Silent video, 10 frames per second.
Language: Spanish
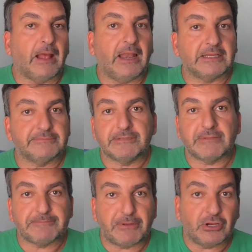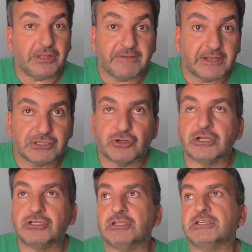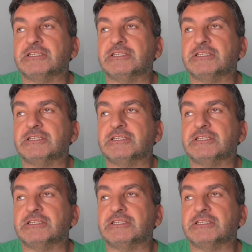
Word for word: las mismas, pero diferentes conexiones,